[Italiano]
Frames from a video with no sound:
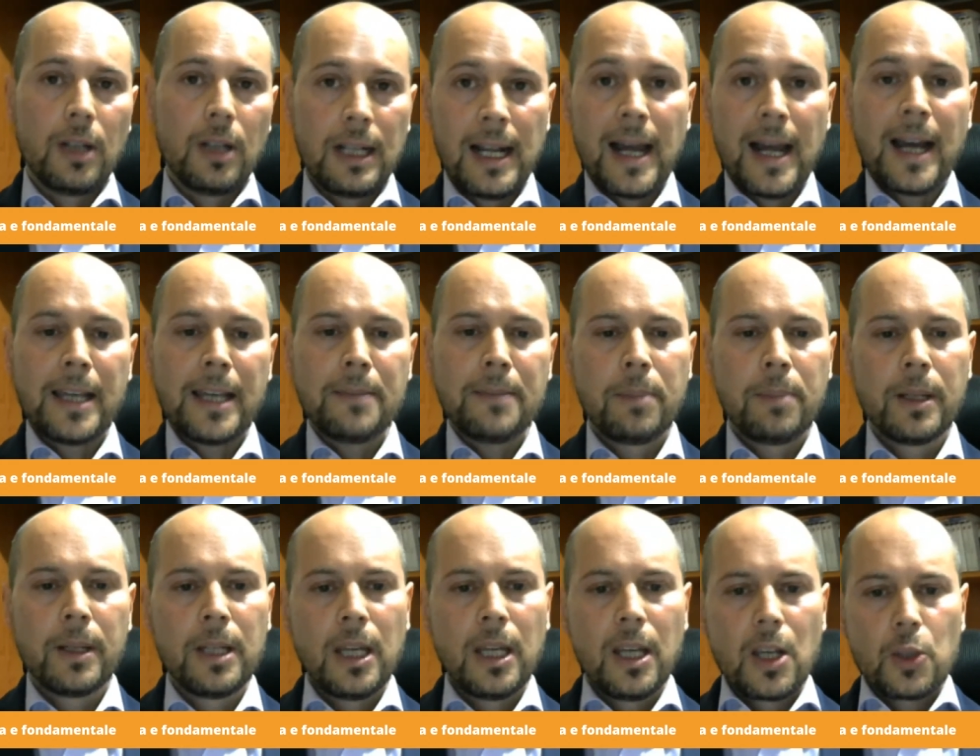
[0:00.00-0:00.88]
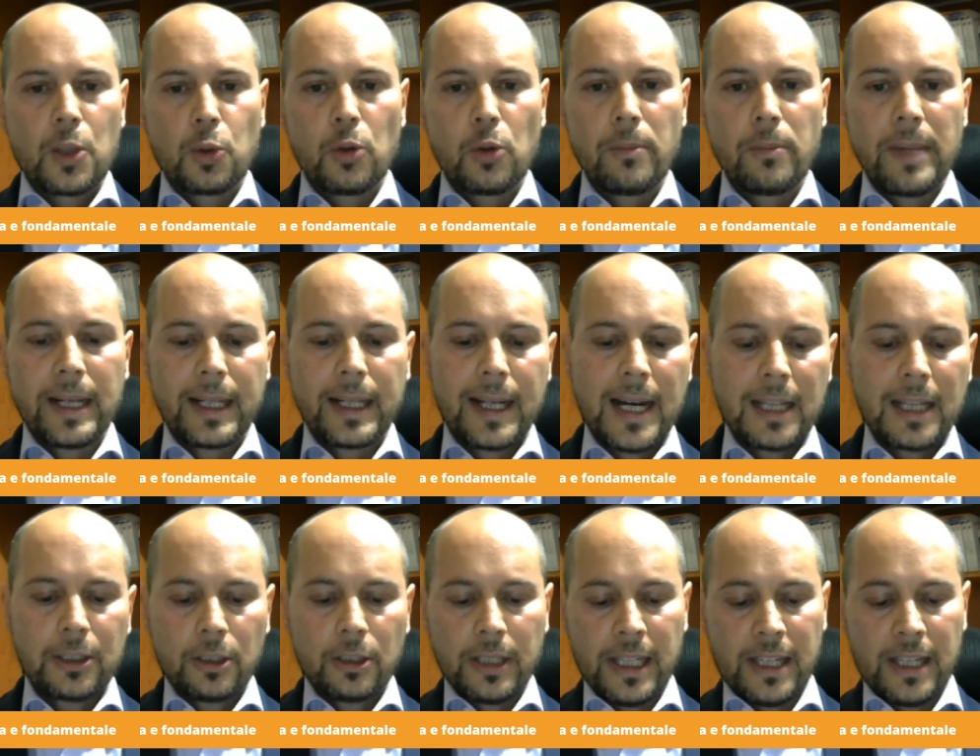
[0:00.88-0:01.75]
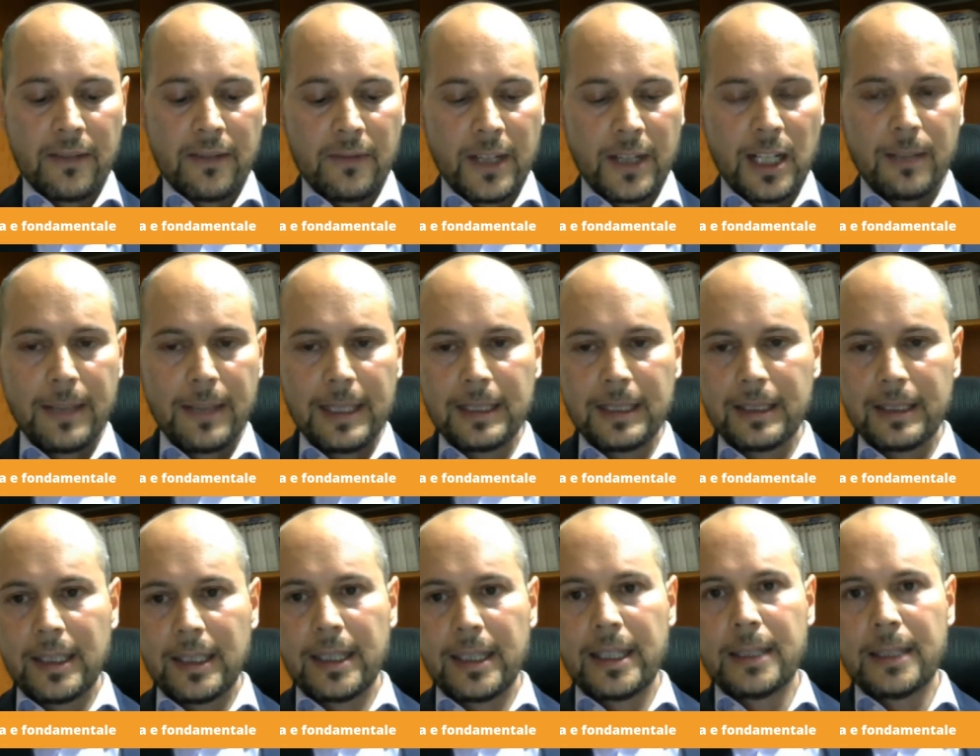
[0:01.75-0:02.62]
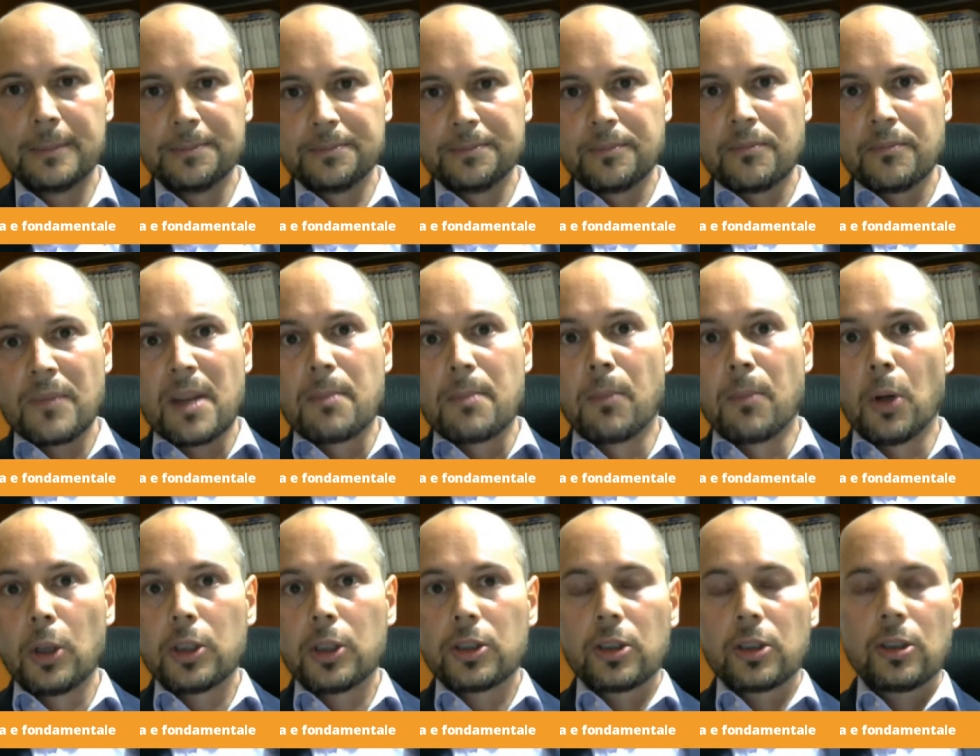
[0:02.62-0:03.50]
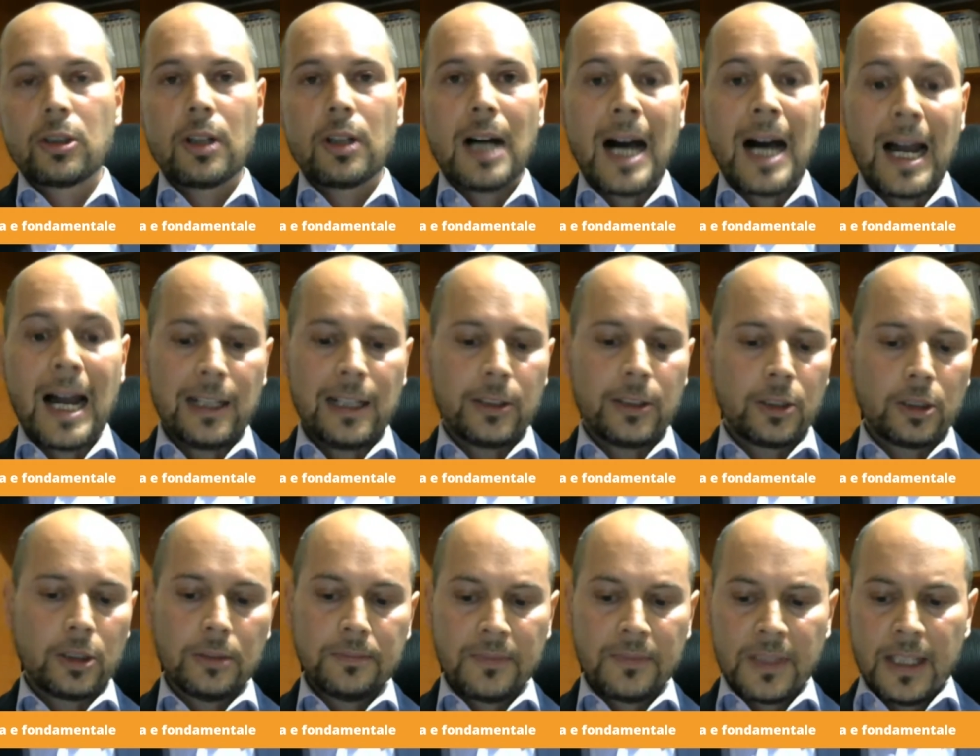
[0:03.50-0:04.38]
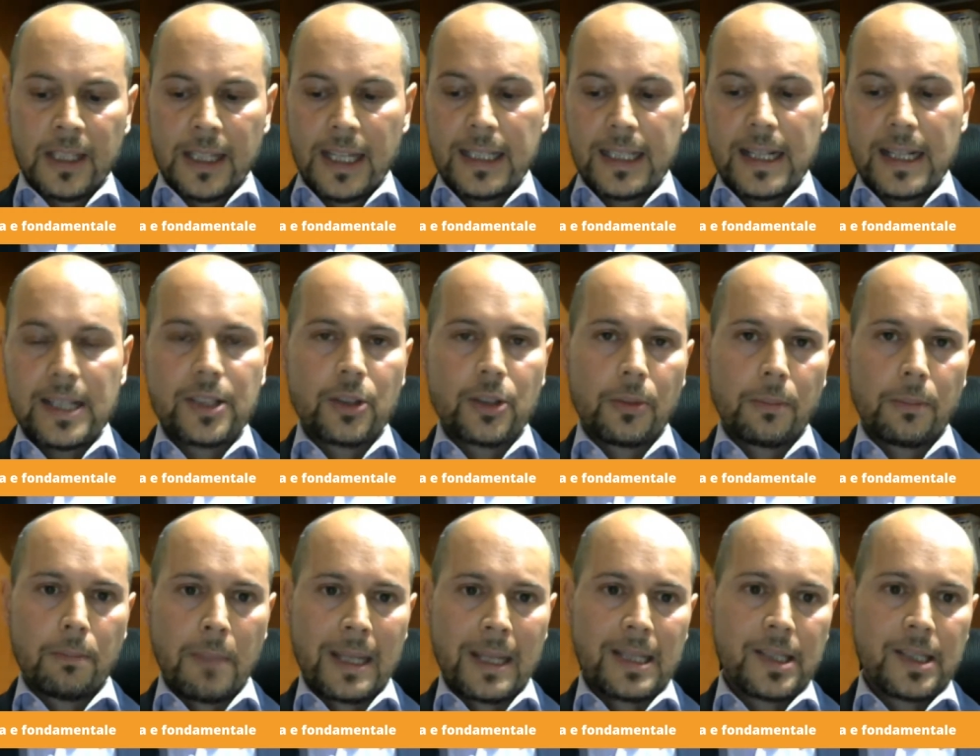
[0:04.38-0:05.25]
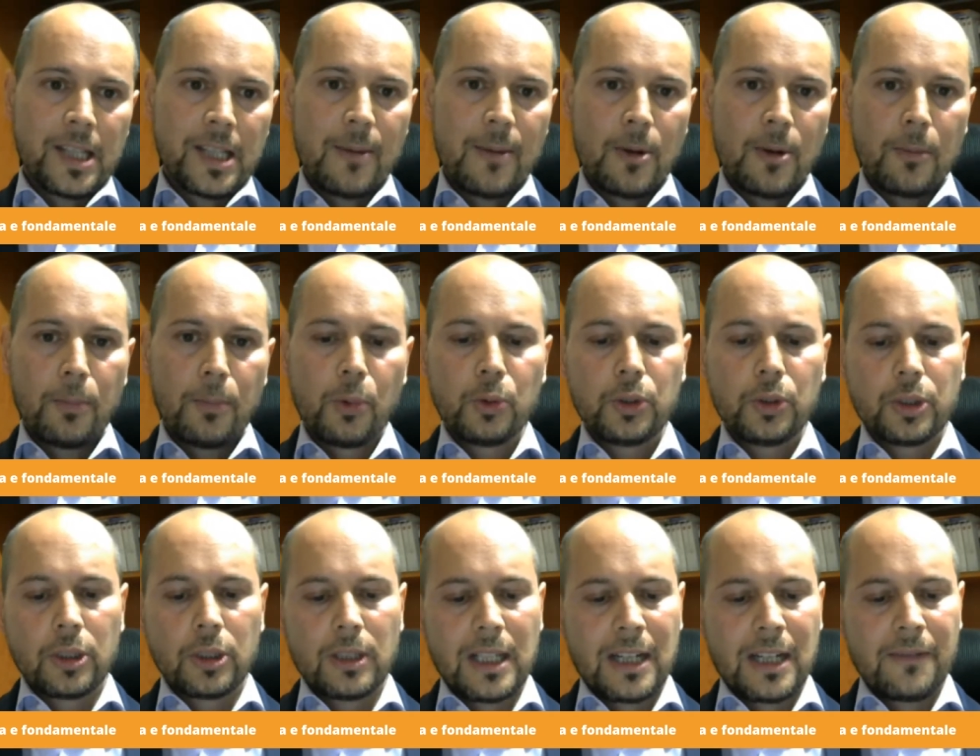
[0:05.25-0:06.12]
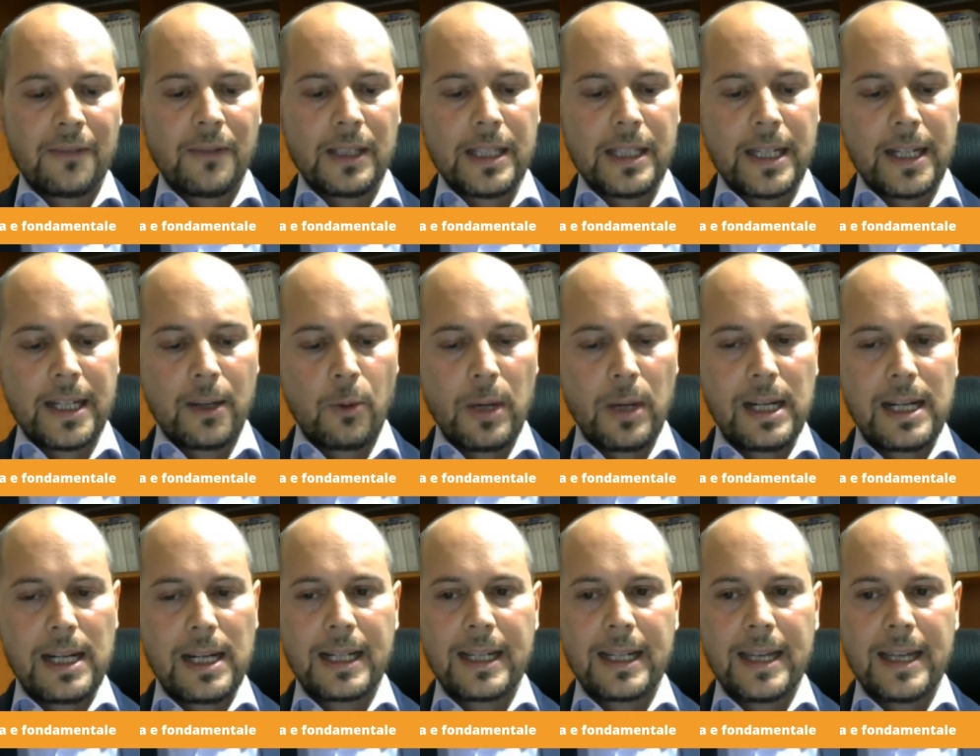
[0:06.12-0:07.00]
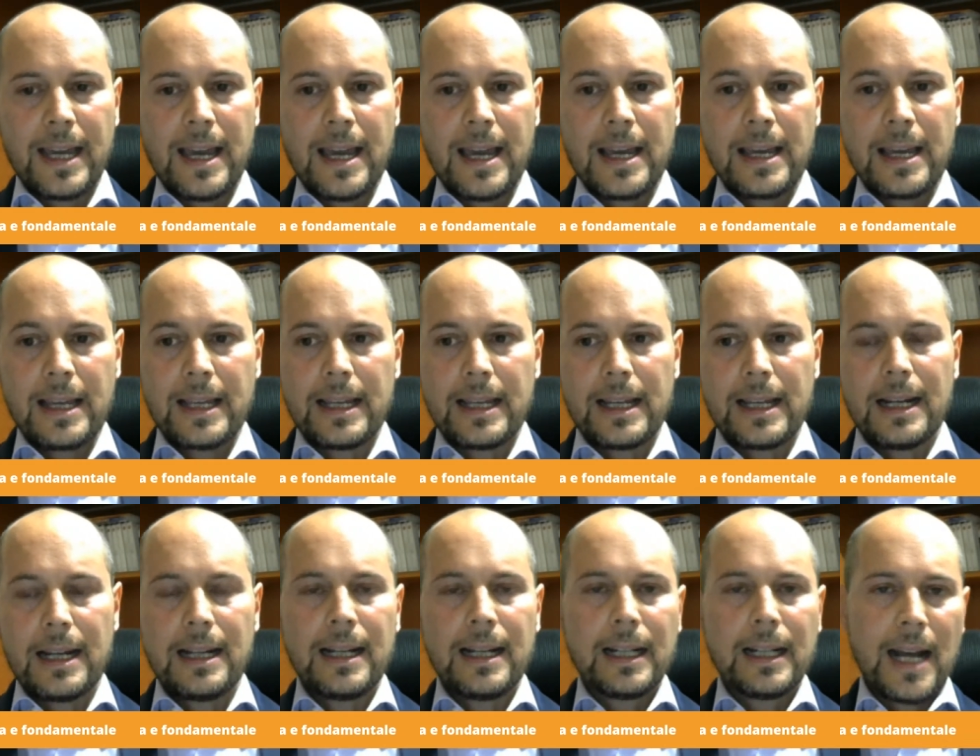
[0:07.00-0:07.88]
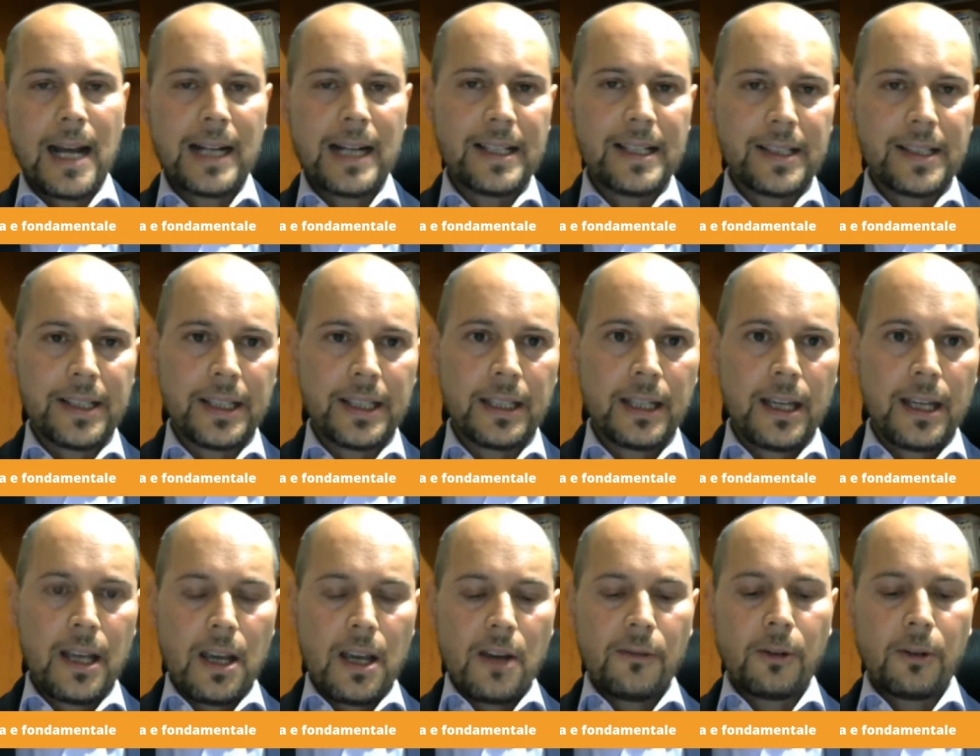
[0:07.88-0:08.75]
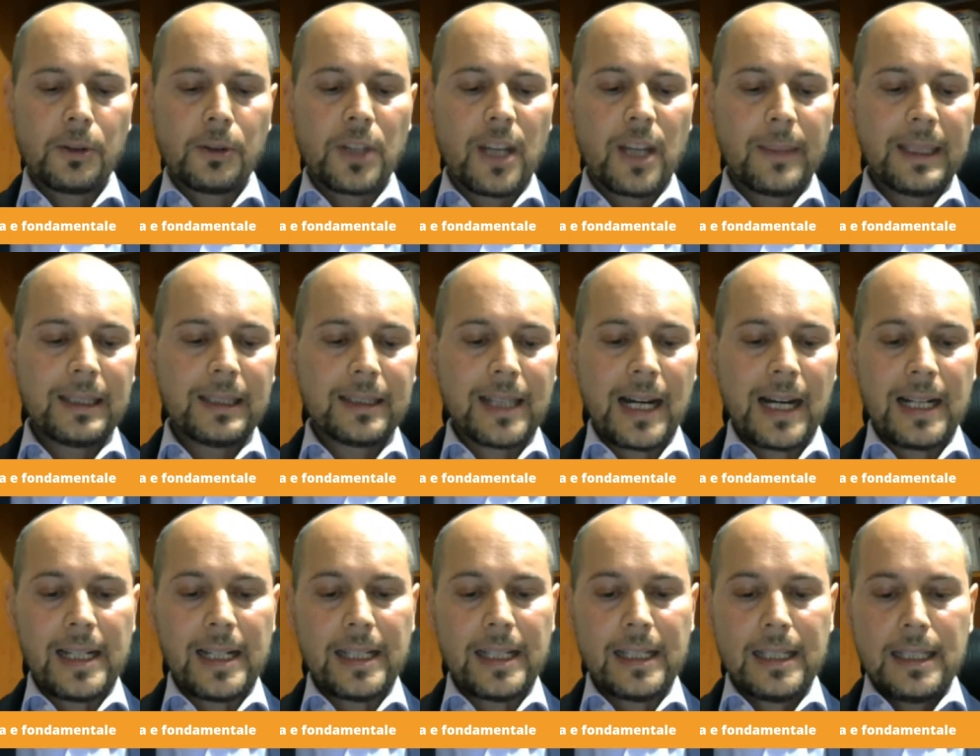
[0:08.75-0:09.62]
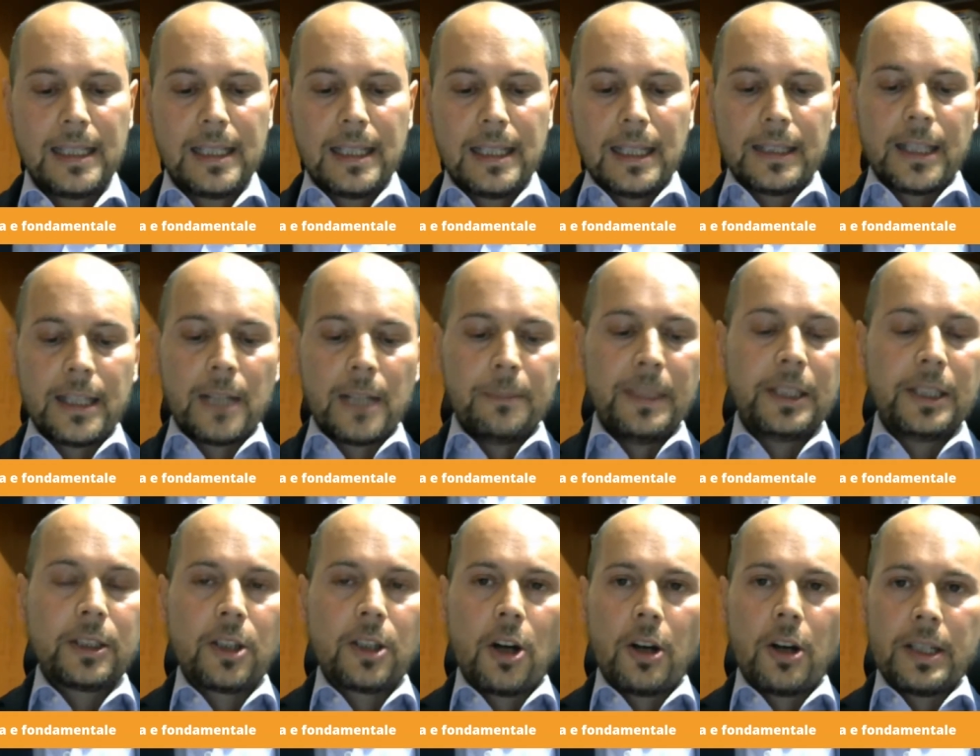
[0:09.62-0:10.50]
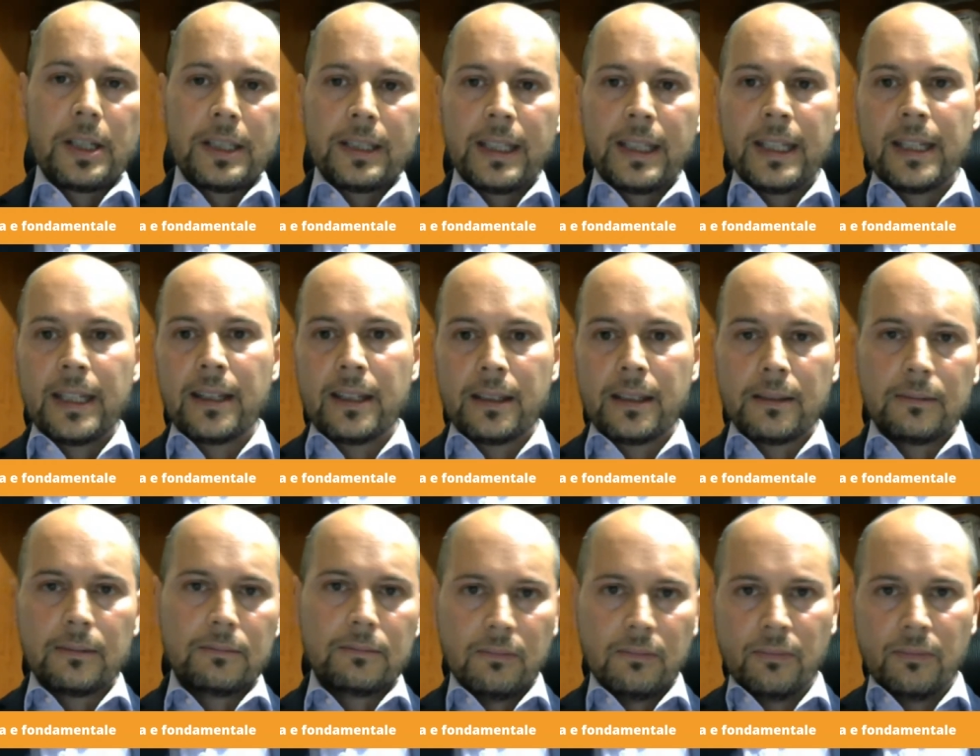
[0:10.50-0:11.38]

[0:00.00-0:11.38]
L'hype sul mercato è veramente molto alto e adesso passiamo appunto a vedere quella che è l'analisi fondamentale del Bitcoin. Eh,